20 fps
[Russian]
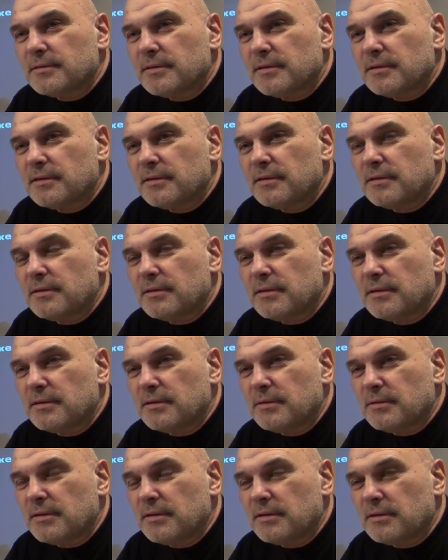Э, это,
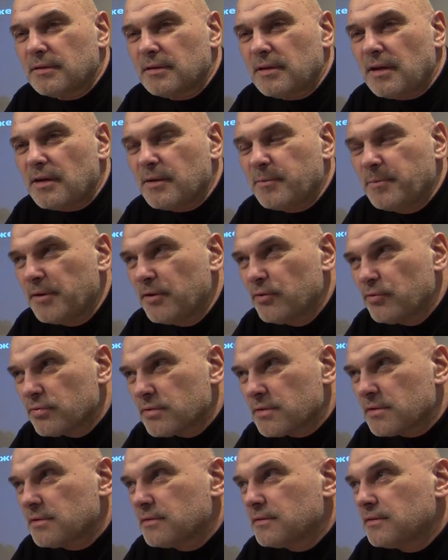это, это так
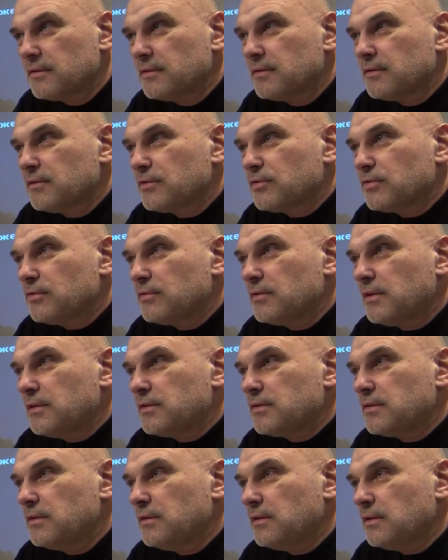плюс, что
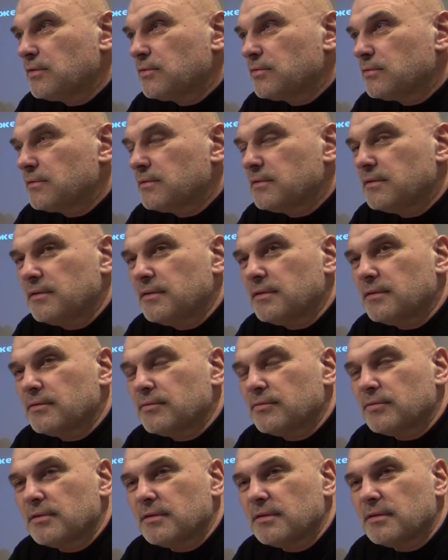дальше некуда. Да?
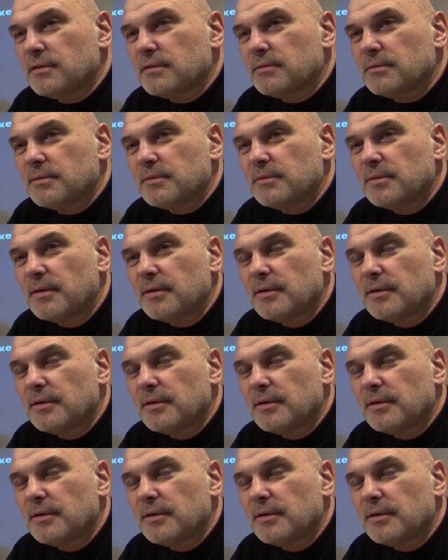Вот э,